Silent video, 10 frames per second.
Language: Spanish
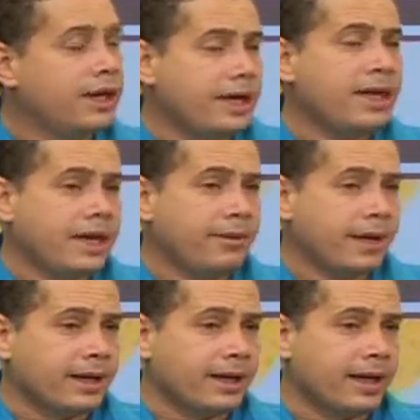y de
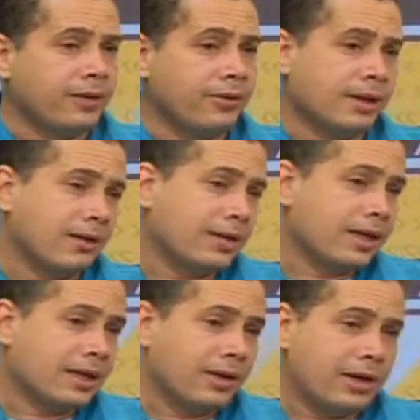verdad el gobernador
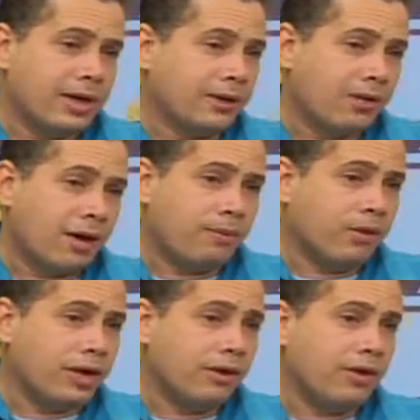del Estado de Lara nos
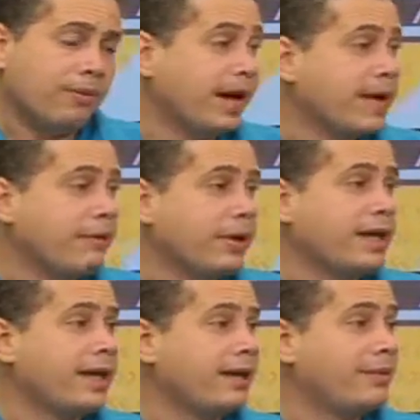apoya en lo más que
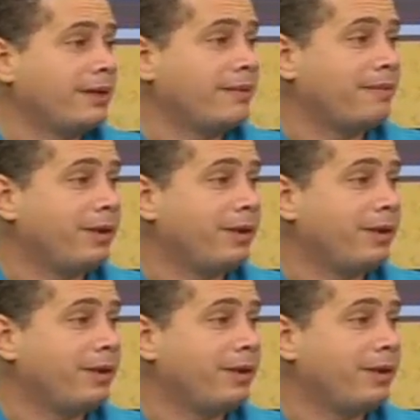puede él, pues.